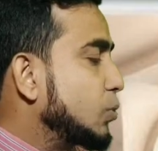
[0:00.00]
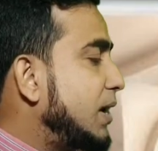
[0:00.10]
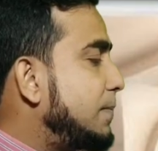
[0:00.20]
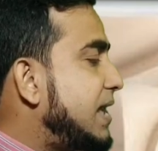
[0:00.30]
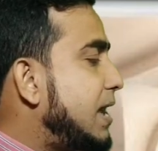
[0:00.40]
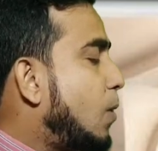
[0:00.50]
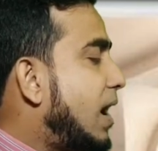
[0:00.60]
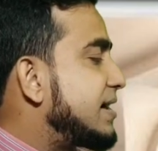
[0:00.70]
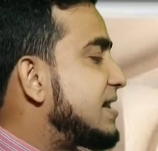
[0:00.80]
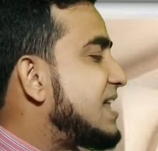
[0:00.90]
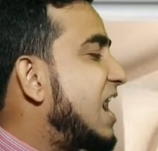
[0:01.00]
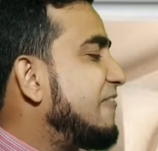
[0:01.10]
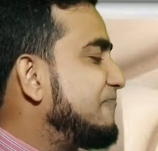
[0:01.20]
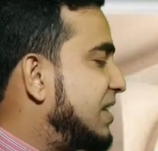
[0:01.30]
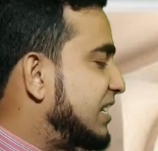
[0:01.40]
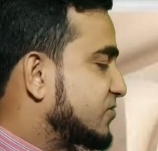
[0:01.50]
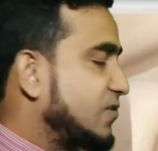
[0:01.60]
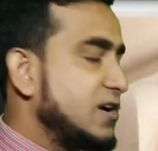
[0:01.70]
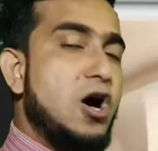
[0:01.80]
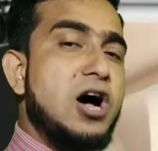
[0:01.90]
উইল বি অ্যাওয়ার্ডেড হাফ মার্কস
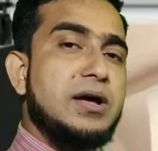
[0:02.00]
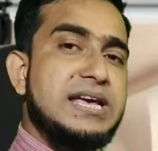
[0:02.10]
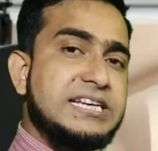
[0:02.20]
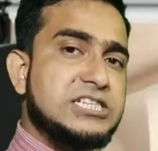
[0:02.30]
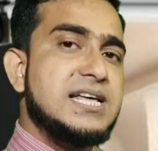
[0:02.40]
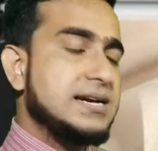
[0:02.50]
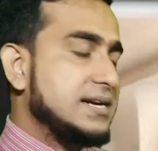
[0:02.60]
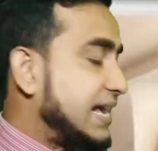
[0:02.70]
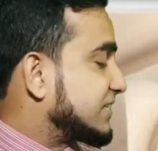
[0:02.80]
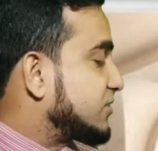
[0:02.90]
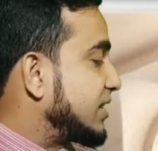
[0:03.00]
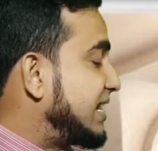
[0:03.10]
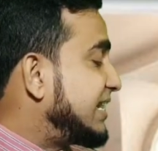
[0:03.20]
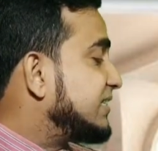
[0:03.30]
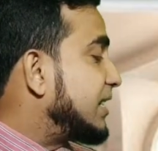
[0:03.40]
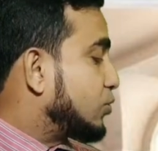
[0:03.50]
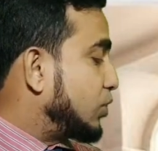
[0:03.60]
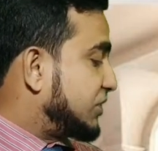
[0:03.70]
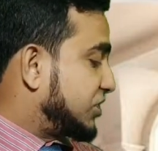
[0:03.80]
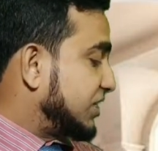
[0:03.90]
ফর ইচ দ্য টেক্সট অর ইচ দ্য
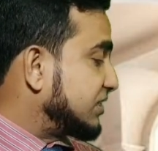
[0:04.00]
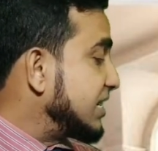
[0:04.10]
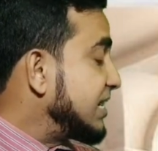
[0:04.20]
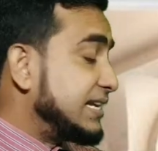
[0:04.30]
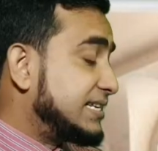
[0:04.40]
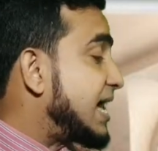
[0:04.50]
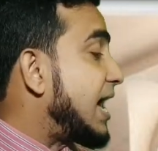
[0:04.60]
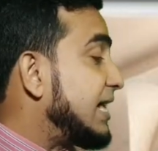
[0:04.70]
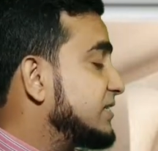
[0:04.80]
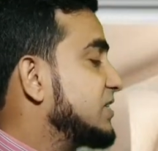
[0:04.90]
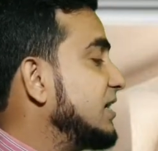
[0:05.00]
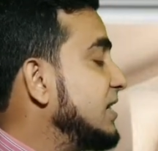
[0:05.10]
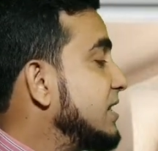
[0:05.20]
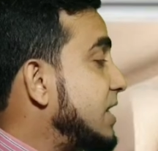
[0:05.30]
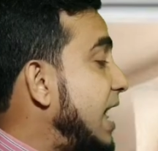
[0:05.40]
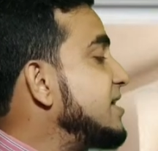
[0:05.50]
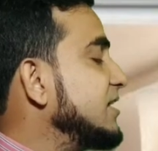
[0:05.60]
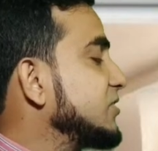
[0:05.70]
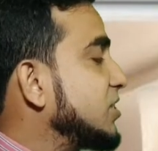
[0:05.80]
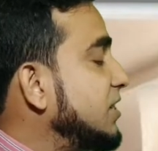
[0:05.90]
কোয়েশ্চেন্স ইচ দ্য আনসার রাইট
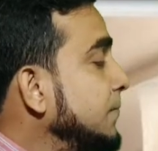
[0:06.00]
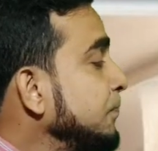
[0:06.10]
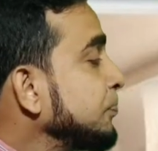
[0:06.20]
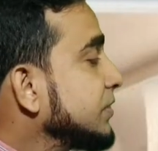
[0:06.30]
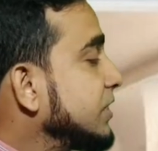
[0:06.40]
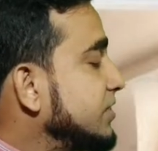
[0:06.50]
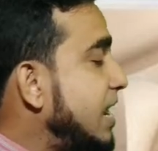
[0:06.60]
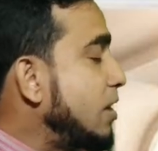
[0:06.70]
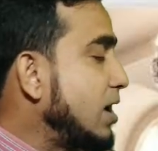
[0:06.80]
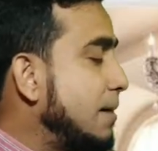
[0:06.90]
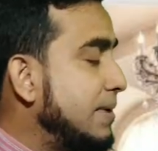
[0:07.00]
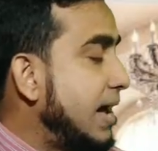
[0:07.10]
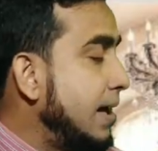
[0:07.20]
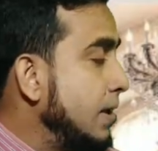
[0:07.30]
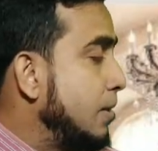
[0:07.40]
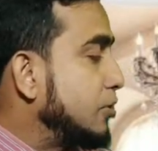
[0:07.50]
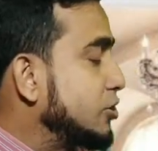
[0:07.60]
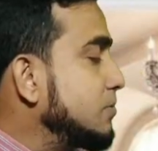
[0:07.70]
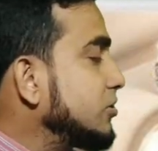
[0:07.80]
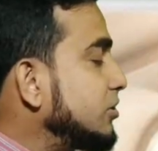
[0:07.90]
আনসার তো যাই হোক আমরা
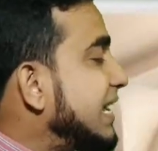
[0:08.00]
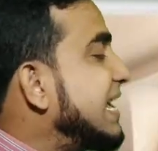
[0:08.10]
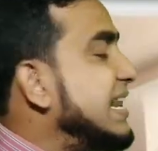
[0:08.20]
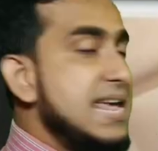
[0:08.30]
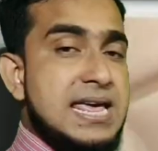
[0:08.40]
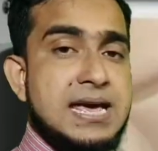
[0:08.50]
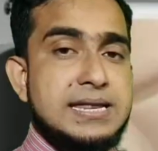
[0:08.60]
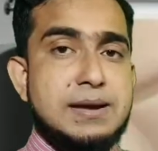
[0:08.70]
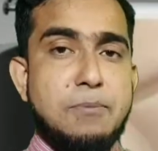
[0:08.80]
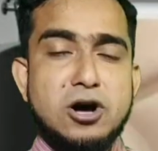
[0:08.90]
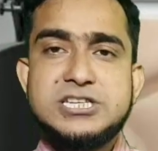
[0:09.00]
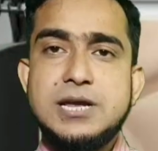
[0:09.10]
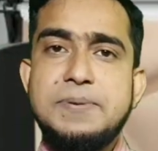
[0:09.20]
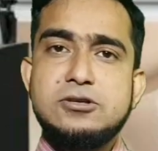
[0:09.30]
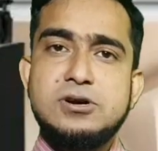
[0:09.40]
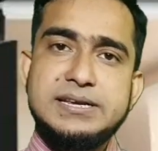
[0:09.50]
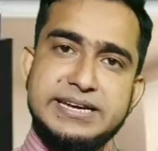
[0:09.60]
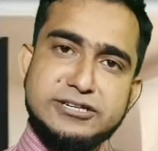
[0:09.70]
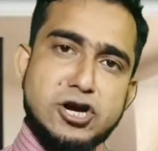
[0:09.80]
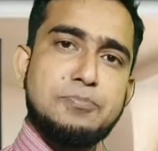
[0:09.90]
প্রথমত দেখি নেই যে বক্সের ভিতরে
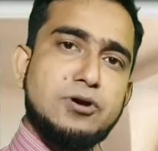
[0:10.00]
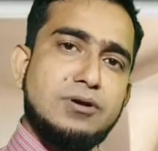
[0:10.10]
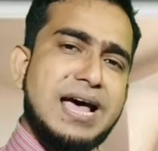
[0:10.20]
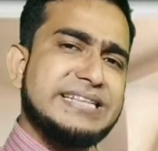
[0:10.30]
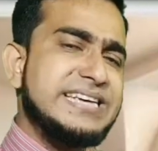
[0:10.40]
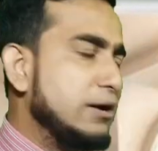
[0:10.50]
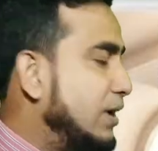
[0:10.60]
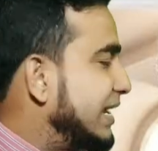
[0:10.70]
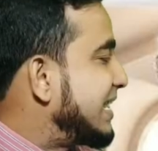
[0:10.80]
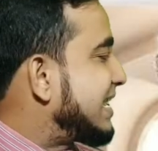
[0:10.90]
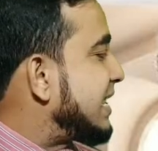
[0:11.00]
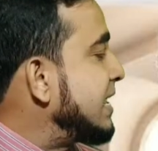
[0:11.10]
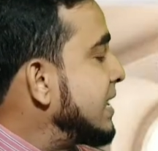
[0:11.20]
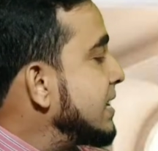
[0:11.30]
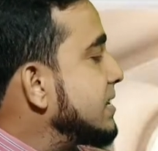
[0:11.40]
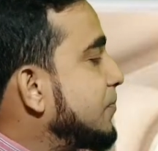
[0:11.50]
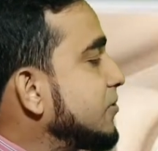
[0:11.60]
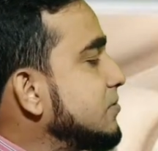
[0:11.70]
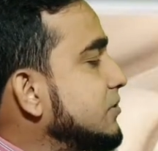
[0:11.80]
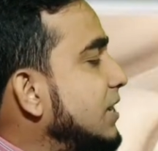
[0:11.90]
যে শব্দগুলো আছে এগুলো কি কি যে
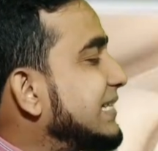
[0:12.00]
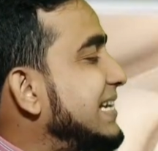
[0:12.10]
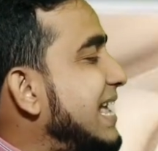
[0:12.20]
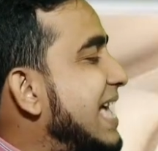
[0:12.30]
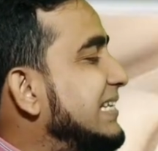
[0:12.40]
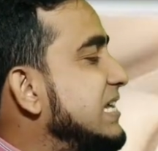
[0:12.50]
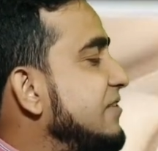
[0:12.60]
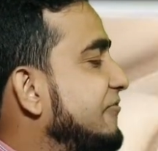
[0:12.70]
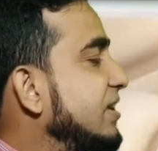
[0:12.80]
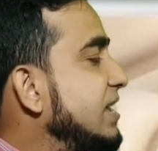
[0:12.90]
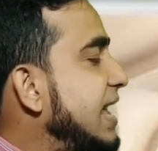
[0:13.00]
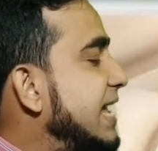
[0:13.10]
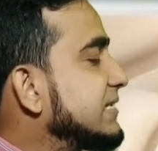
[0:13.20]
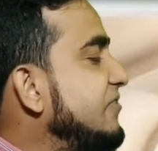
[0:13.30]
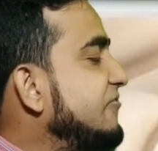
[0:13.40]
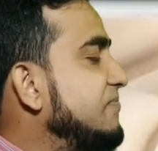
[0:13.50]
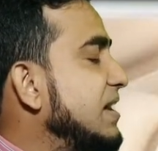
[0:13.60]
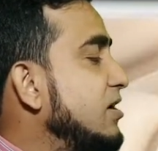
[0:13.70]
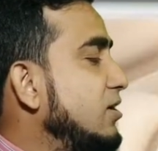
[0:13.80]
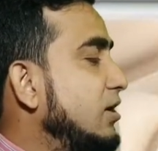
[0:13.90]
প্রথমত আছে অ্যাজ ইফ অ্যাজ ইফ
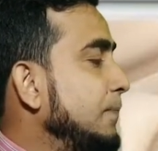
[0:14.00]
মানে হলো